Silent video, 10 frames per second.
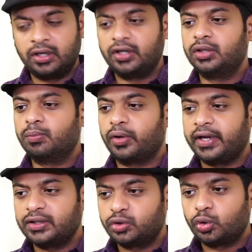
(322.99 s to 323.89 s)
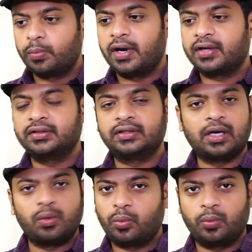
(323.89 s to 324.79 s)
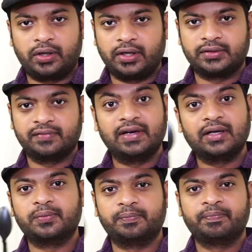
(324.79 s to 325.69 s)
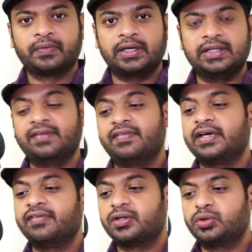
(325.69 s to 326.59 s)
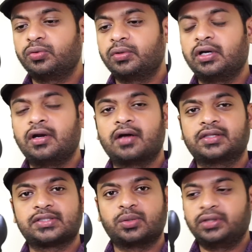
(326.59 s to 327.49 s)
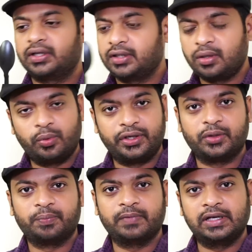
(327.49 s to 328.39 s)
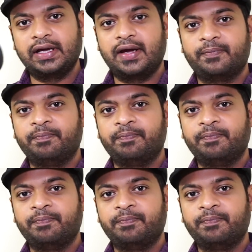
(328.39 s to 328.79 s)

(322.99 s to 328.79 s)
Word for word: ரெண்டும் ஒரே துருவமாக இருந்ததுன்னா ஒட்டாது விலகும் இதே வேறு வேறு துருவங்கள் நார்த்து சவுத்தாக இருந்தால் ஒட்டிக்கும் இல்லையா